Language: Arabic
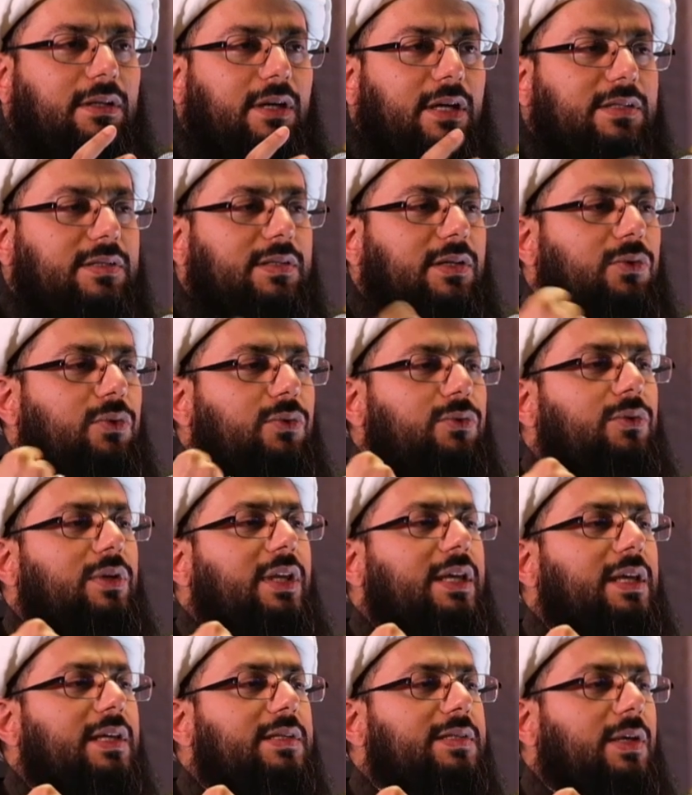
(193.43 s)
قد تكون
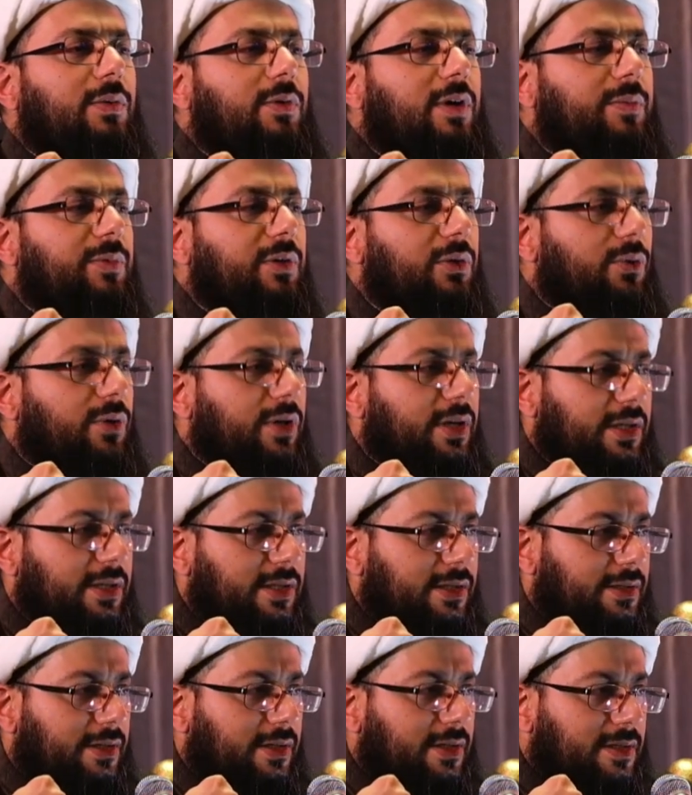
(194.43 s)
لك سوابق
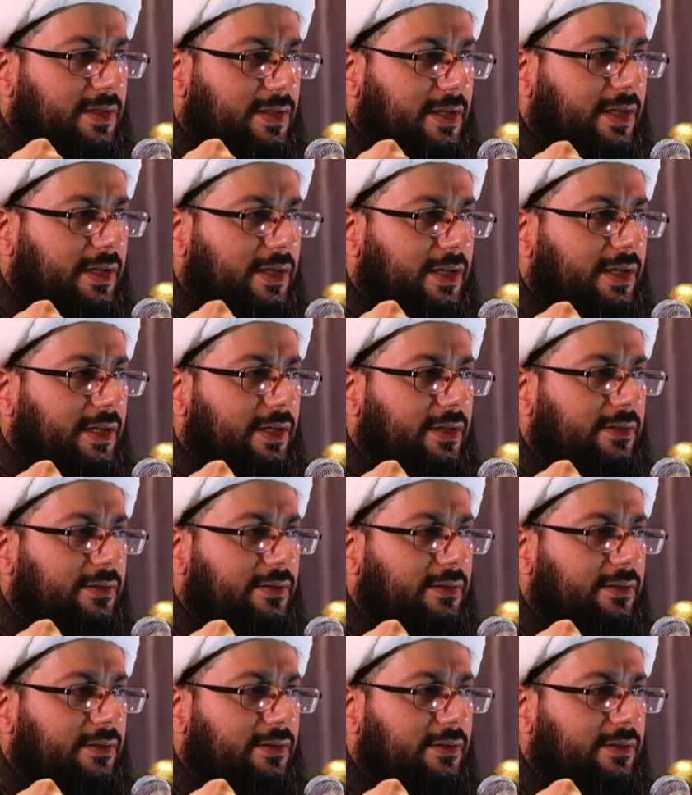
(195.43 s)
خير صحيح